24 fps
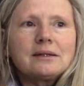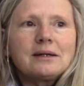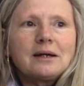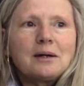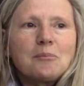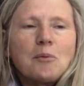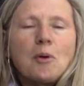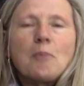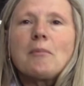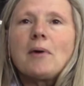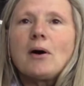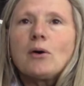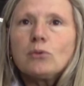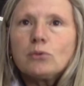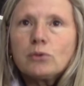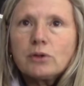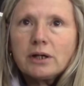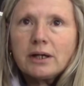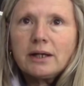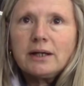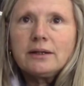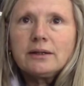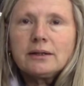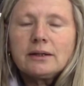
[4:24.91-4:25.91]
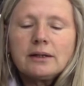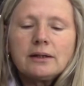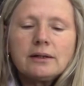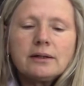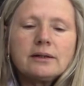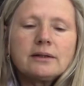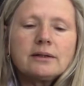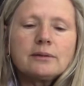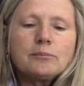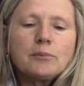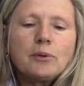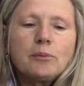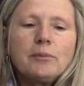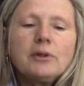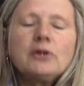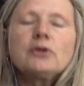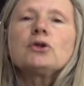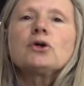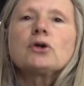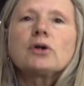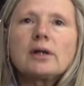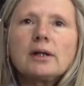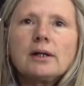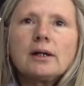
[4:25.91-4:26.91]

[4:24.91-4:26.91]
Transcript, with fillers: digamos, más urgentes en este momento,